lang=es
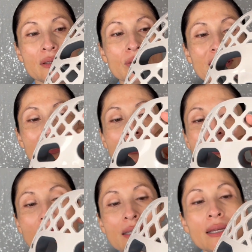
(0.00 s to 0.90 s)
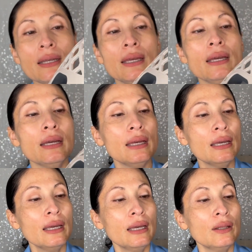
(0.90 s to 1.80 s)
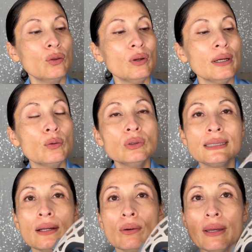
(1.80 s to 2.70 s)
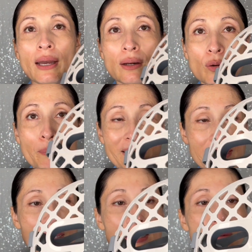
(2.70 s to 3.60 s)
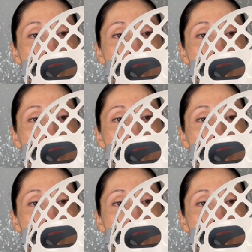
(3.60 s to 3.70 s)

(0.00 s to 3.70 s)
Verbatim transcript: Si ustedes sienten que no les gusta lo que es algo pesadito